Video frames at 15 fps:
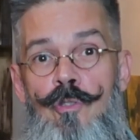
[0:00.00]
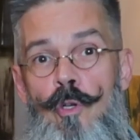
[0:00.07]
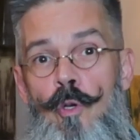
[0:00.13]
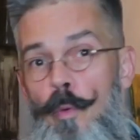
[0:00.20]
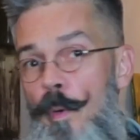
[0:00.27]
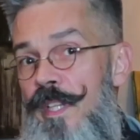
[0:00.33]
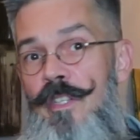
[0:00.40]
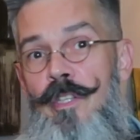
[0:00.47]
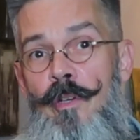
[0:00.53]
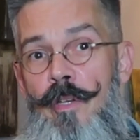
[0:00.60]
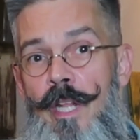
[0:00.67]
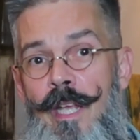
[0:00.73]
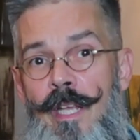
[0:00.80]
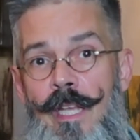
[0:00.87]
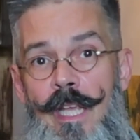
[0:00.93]
son
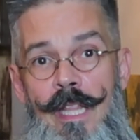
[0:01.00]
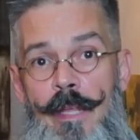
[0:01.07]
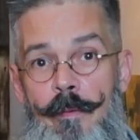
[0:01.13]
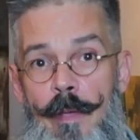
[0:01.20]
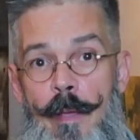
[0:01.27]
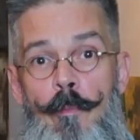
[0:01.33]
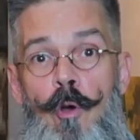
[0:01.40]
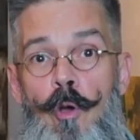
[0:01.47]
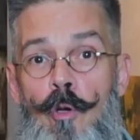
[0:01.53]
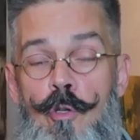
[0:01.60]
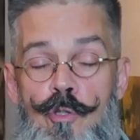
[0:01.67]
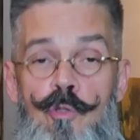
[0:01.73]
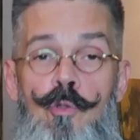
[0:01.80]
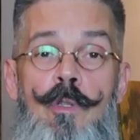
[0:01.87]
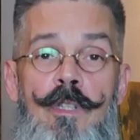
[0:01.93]
cuestiones que debemos
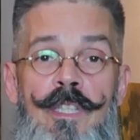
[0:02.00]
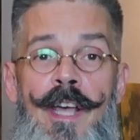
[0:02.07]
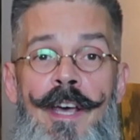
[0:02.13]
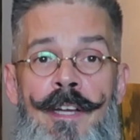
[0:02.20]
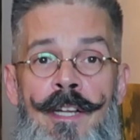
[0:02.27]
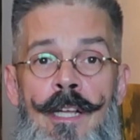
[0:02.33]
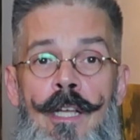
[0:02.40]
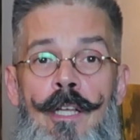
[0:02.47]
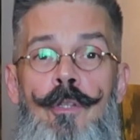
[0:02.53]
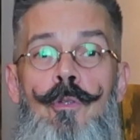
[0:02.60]
consultar